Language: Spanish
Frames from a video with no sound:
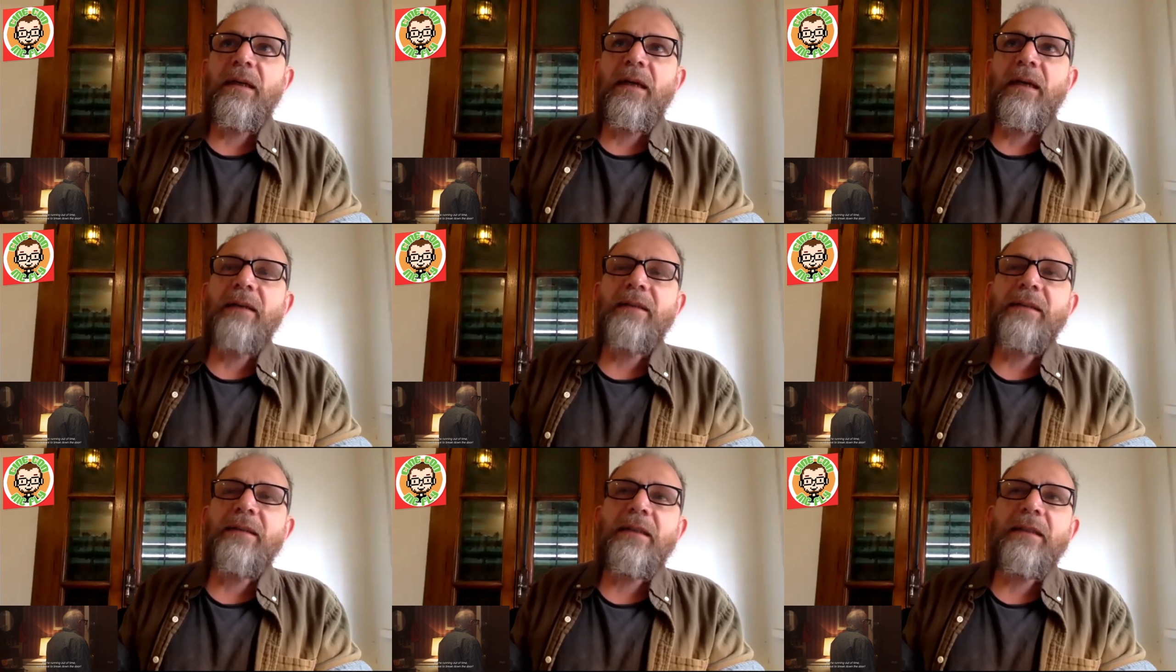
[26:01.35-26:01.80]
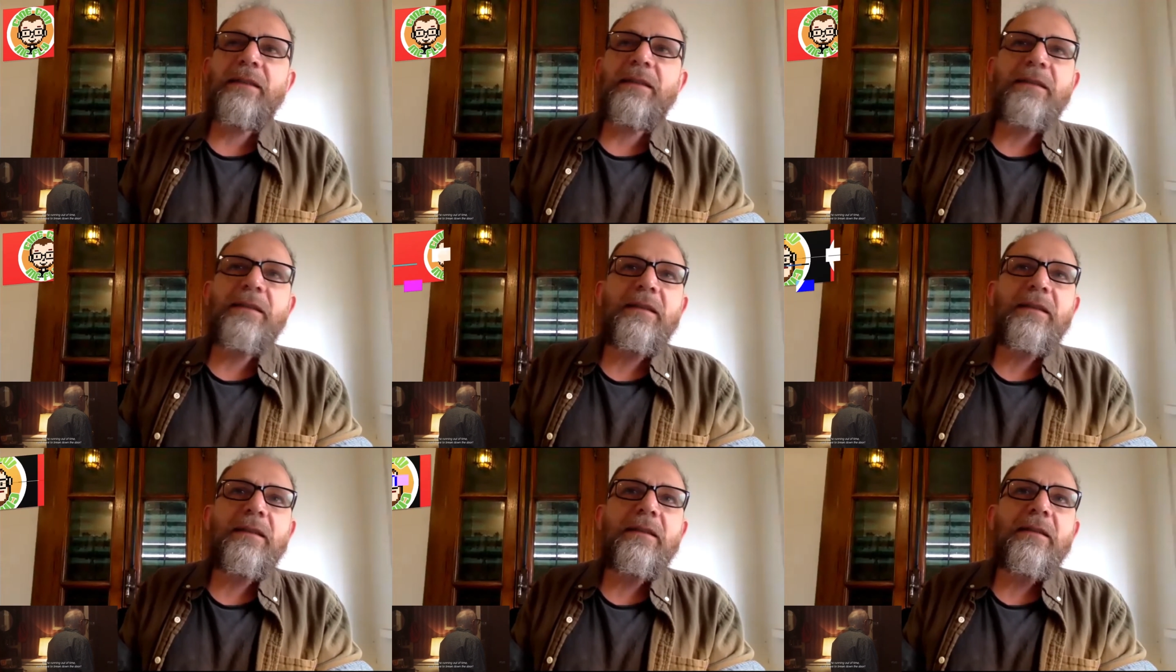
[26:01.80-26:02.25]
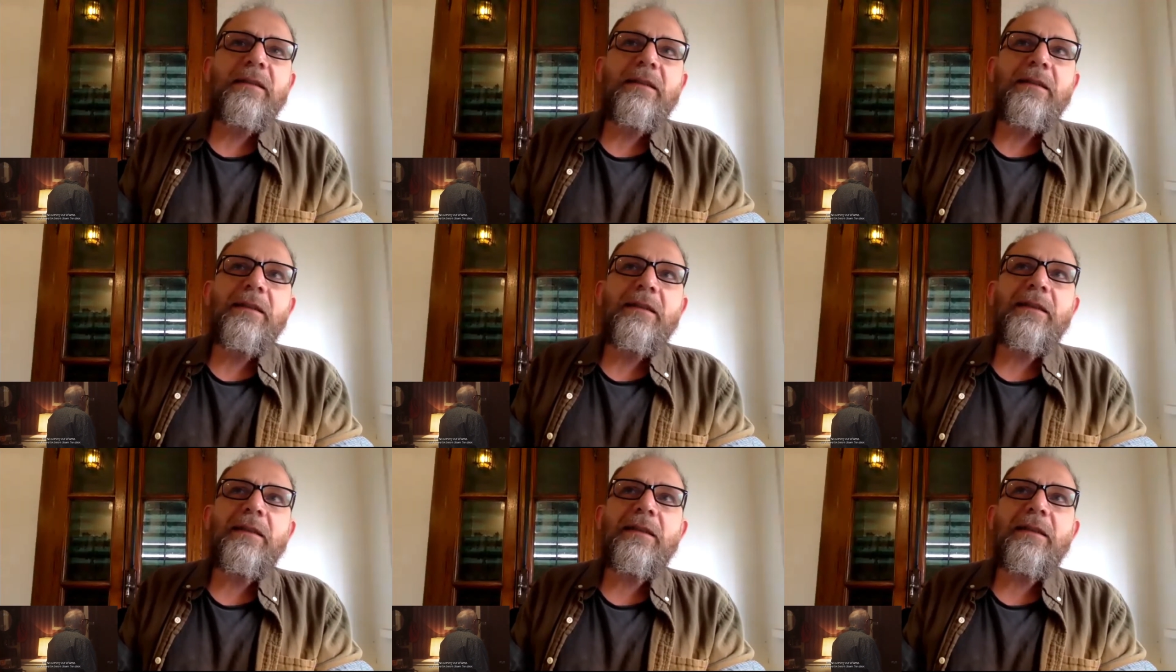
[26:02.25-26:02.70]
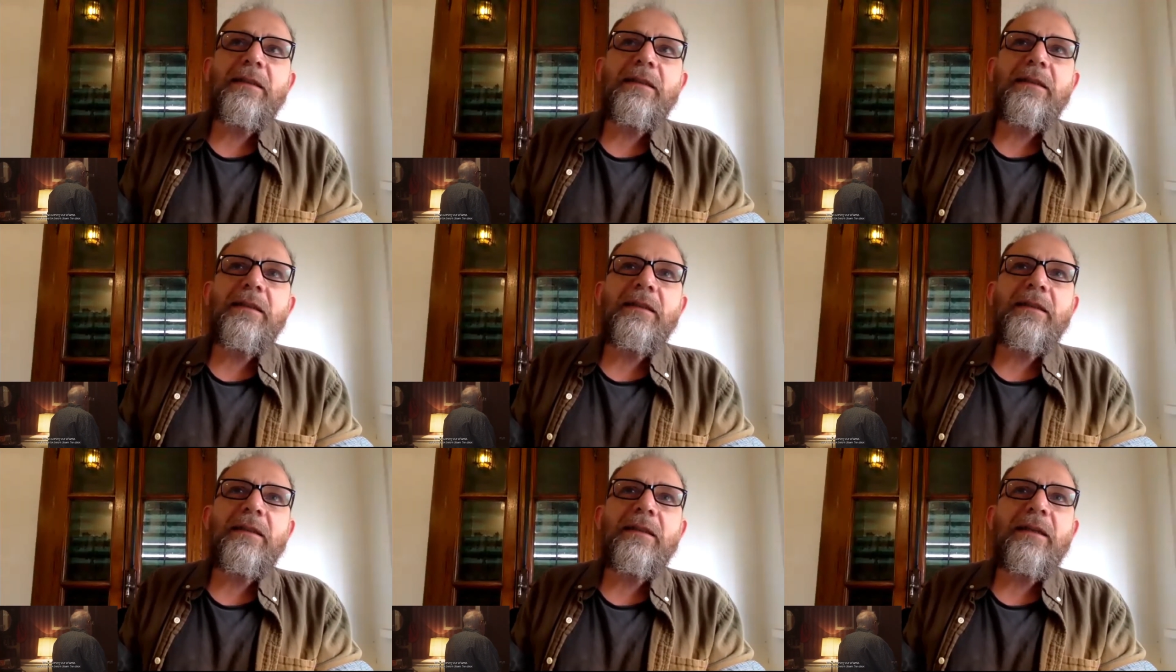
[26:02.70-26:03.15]
Así que sí,
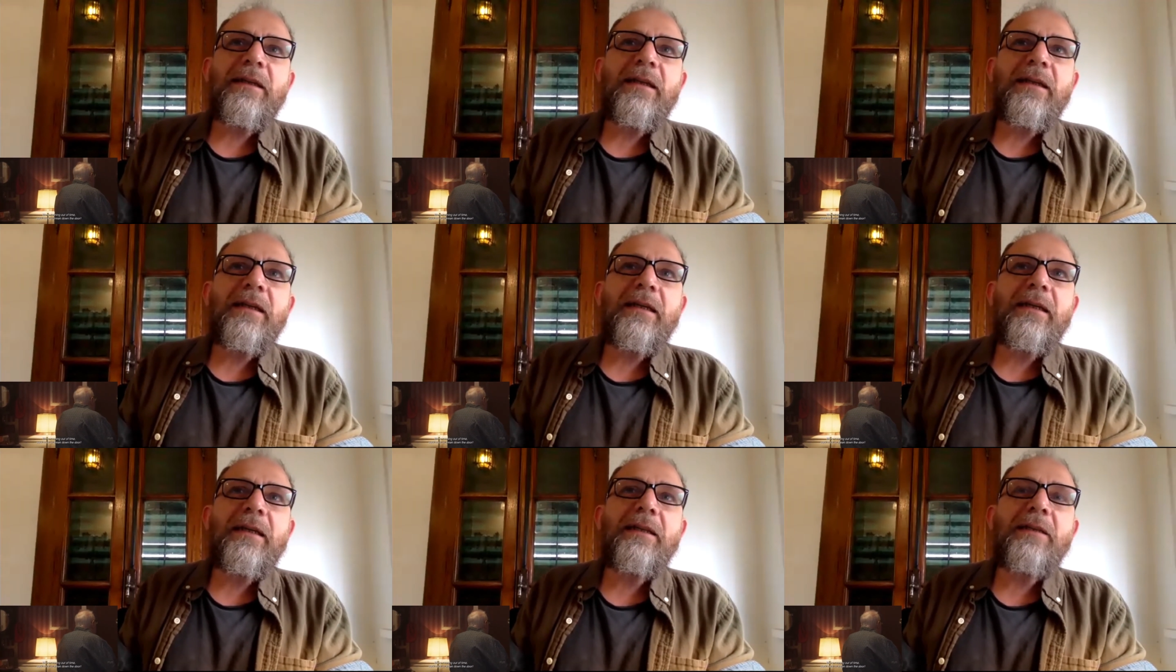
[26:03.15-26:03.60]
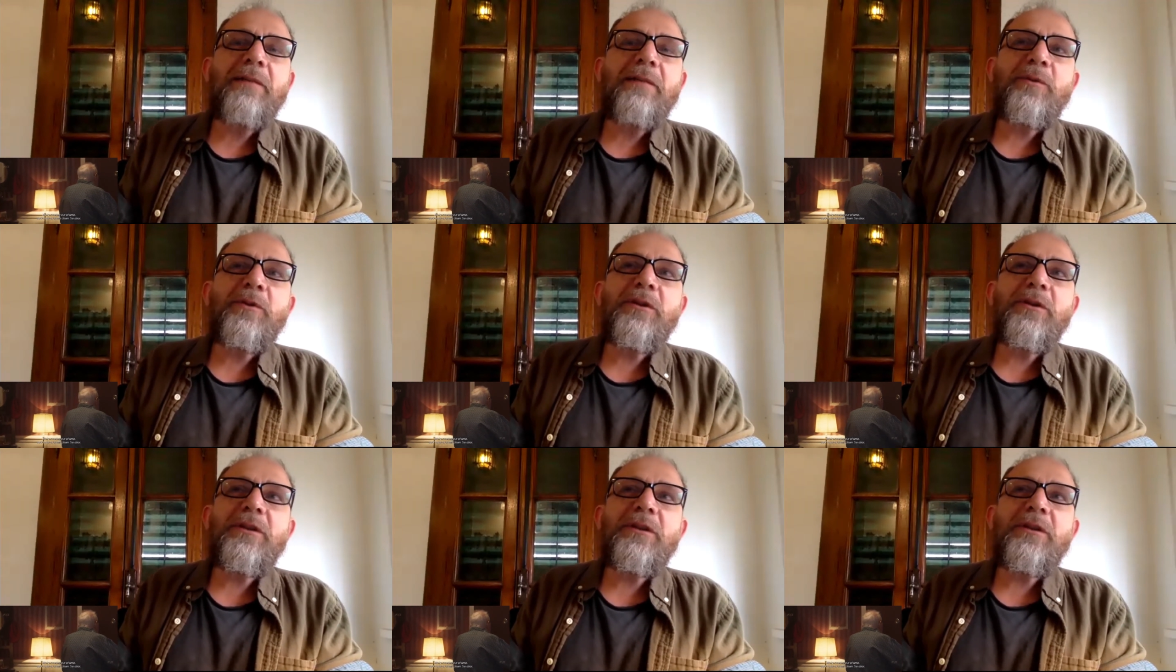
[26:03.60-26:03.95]
eh, ¿qué te puedo